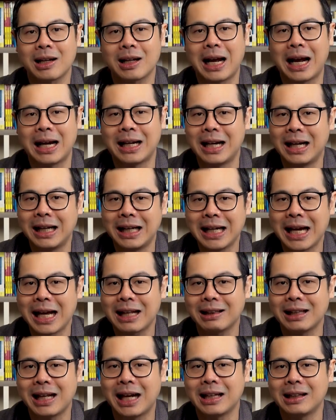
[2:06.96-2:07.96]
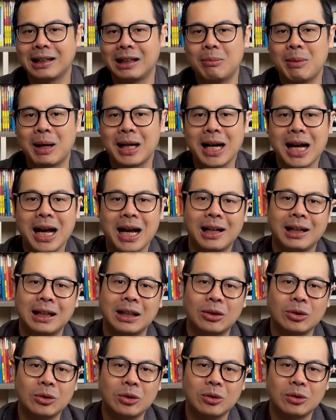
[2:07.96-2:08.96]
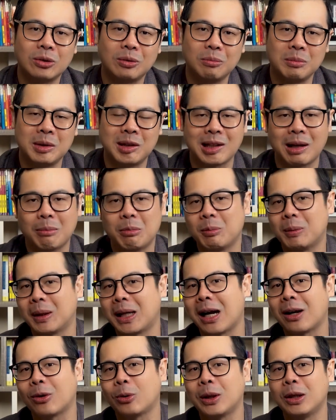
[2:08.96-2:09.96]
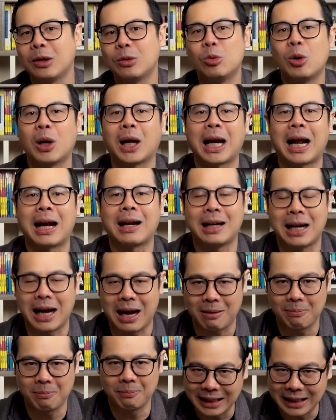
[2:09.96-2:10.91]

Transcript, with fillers: yang Anda lihat dan gimana hal itu bisa mempengaruhi hubungan Anda.